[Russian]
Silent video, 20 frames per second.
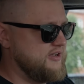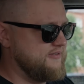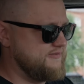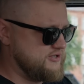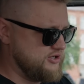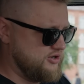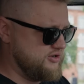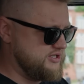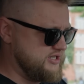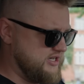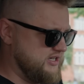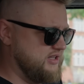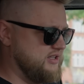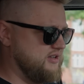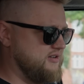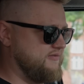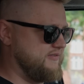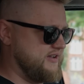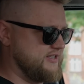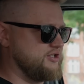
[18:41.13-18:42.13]
Все
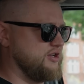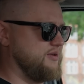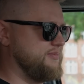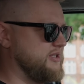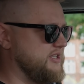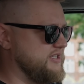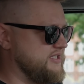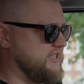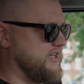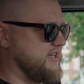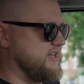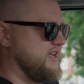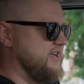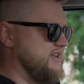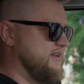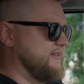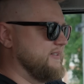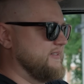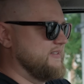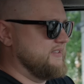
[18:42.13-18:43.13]
делаю в особенностях
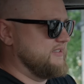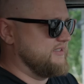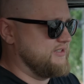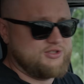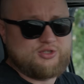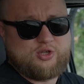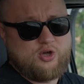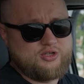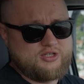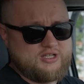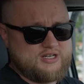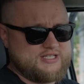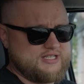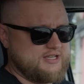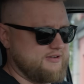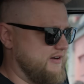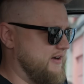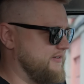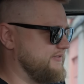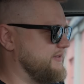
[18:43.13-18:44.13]
донорского